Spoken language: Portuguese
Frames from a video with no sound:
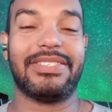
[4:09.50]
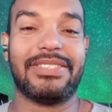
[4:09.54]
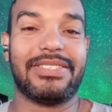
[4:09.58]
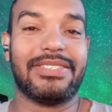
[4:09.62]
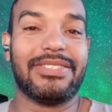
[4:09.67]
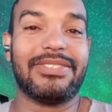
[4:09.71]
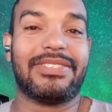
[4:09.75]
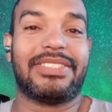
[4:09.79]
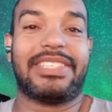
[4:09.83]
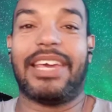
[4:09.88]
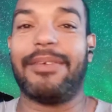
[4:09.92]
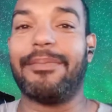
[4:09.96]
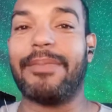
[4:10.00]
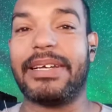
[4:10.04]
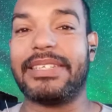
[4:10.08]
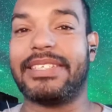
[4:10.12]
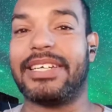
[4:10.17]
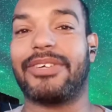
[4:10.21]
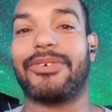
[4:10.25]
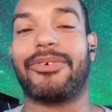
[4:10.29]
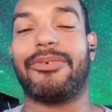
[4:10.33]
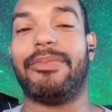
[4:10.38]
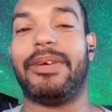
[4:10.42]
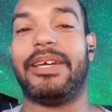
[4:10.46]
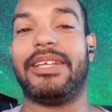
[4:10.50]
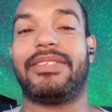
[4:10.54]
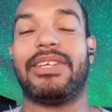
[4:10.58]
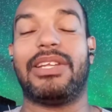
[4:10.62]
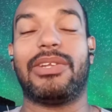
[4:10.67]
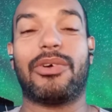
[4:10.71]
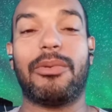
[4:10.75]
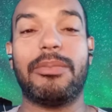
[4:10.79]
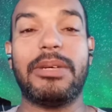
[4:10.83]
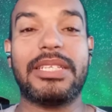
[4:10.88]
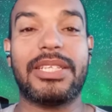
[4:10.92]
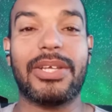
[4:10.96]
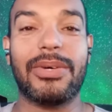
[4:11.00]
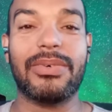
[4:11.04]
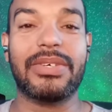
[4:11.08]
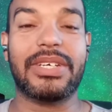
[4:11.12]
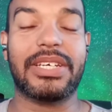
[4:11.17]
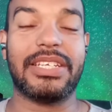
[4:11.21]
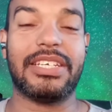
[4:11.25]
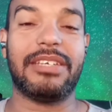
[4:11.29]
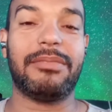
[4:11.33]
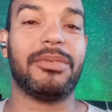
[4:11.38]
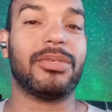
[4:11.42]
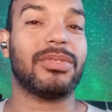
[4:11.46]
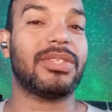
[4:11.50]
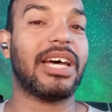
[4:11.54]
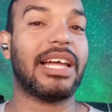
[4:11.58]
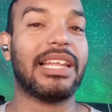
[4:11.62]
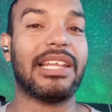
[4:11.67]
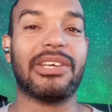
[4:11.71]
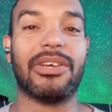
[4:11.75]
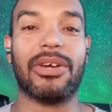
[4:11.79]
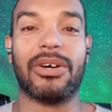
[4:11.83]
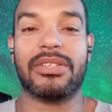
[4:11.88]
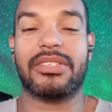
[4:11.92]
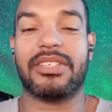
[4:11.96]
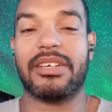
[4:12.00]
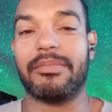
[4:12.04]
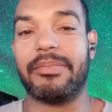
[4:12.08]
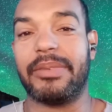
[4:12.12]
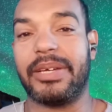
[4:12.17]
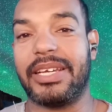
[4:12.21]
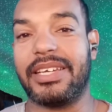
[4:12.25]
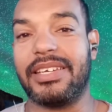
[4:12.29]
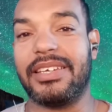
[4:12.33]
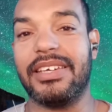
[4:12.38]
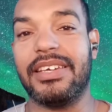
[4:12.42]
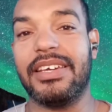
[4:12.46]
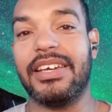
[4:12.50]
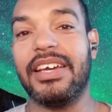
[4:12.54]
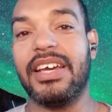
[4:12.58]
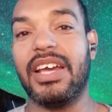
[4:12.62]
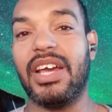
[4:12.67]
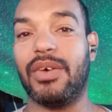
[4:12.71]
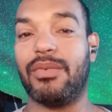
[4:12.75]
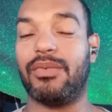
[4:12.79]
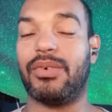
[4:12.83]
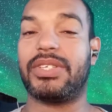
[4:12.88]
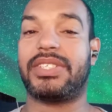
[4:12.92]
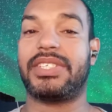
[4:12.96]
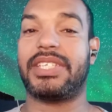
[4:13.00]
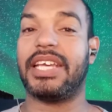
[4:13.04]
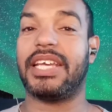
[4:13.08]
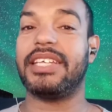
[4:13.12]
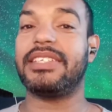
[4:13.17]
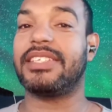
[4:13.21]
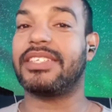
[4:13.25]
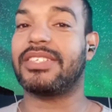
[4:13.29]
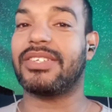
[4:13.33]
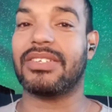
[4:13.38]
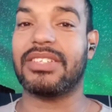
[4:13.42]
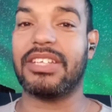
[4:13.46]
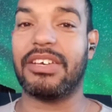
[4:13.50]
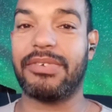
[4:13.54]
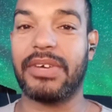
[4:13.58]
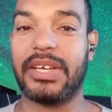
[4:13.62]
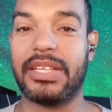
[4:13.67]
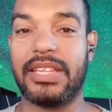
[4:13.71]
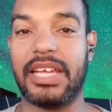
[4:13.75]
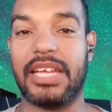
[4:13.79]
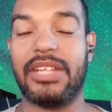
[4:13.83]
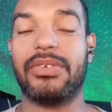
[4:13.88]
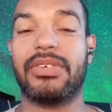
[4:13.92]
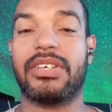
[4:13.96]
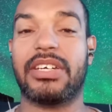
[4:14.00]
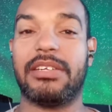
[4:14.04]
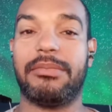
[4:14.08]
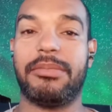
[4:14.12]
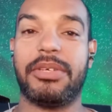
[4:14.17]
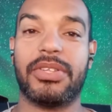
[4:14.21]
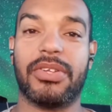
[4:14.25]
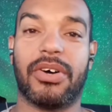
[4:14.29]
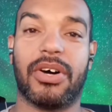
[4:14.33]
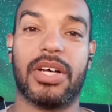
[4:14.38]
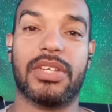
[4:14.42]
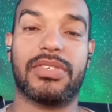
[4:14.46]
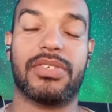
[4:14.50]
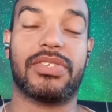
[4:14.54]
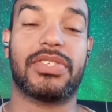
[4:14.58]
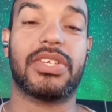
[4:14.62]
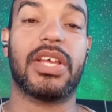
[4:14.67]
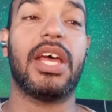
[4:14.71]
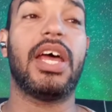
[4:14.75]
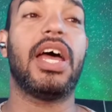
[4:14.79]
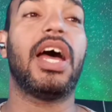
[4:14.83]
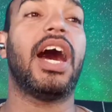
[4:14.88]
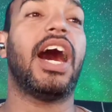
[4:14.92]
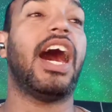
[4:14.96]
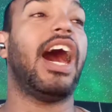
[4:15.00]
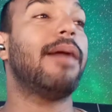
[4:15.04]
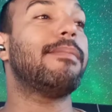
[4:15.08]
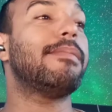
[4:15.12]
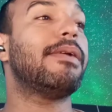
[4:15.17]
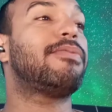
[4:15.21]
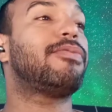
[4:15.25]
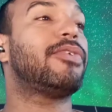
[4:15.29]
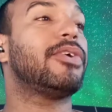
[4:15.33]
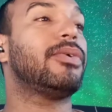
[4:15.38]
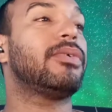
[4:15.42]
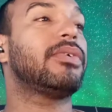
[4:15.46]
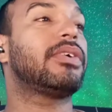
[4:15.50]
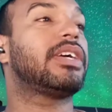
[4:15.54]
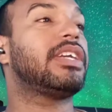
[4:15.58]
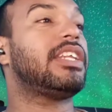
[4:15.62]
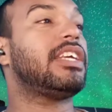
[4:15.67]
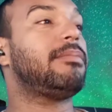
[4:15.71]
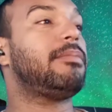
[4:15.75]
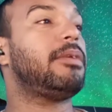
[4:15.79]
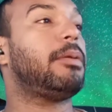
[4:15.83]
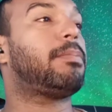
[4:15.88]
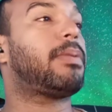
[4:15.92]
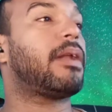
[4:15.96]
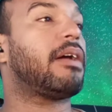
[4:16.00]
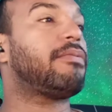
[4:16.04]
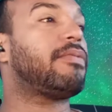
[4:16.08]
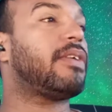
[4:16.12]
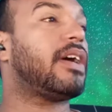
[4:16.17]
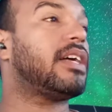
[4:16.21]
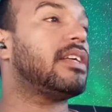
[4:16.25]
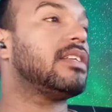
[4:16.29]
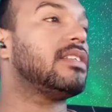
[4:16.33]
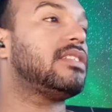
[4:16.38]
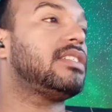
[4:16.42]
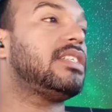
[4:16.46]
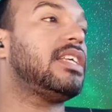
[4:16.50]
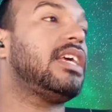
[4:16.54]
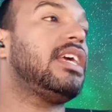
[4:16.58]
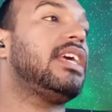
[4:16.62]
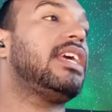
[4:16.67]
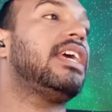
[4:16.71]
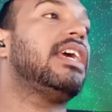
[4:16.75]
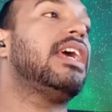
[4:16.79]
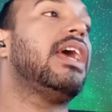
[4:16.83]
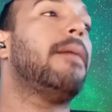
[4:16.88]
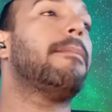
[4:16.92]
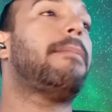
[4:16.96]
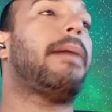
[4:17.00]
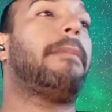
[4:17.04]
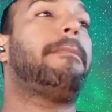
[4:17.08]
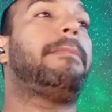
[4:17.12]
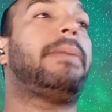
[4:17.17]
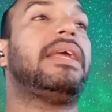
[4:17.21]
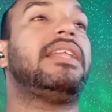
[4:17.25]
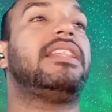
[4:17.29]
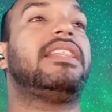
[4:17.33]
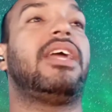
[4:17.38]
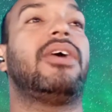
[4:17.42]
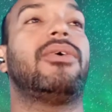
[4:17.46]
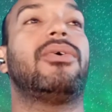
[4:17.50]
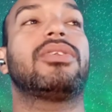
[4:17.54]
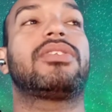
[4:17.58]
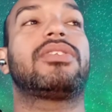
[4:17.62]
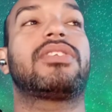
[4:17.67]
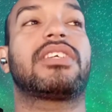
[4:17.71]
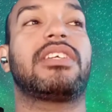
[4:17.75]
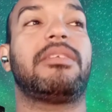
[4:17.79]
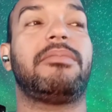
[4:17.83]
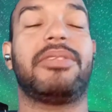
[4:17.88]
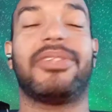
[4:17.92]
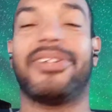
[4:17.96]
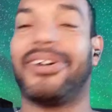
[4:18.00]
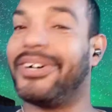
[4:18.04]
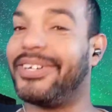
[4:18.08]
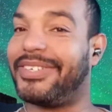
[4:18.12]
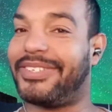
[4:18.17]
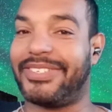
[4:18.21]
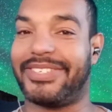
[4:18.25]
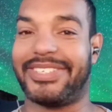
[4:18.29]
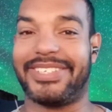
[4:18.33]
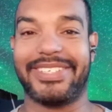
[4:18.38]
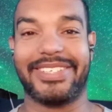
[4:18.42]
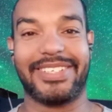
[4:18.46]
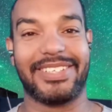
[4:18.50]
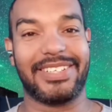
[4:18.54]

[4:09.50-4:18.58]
não tem mais argumento, ele cometeu um crime, o Dallagnol também. Vocês estão defendendo criminosos. Ah, mas foi um crime para fazer, para prender outros criminosos.